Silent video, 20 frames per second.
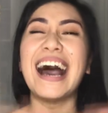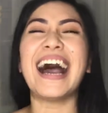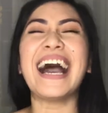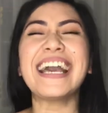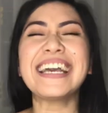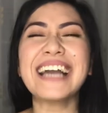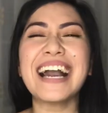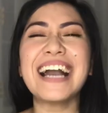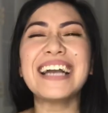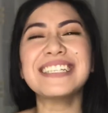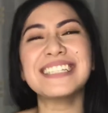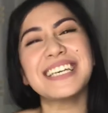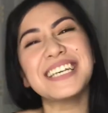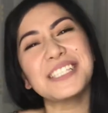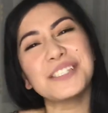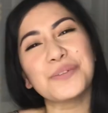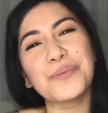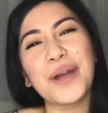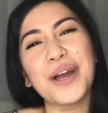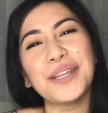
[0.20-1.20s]
Hi guys!
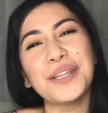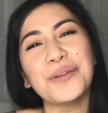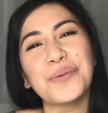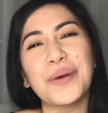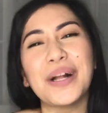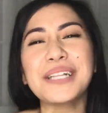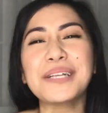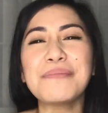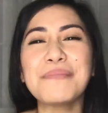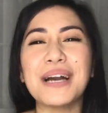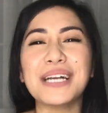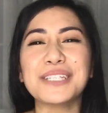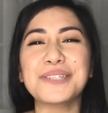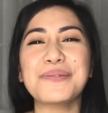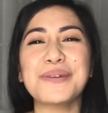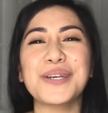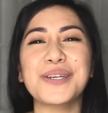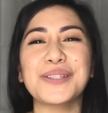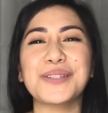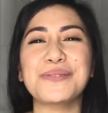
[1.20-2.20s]
It's Ron and welcome back to
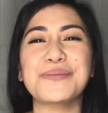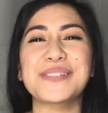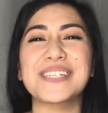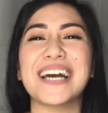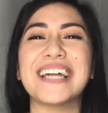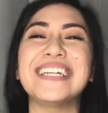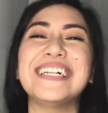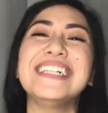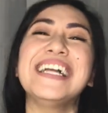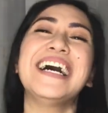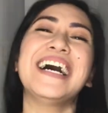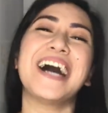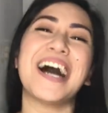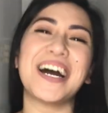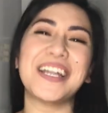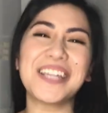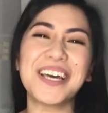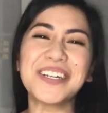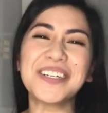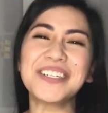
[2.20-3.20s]
my YouTube channel.
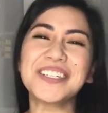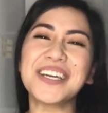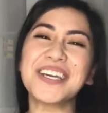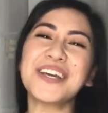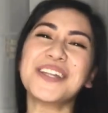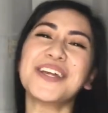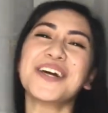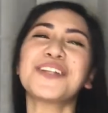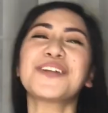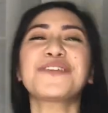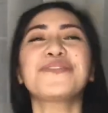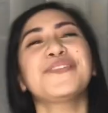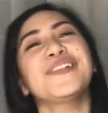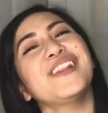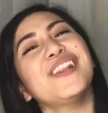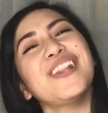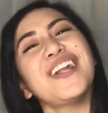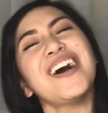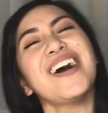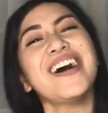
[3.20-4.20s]
Another day, another
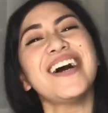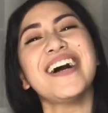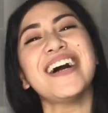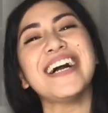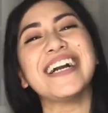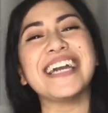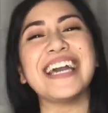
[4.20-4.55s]
vlog!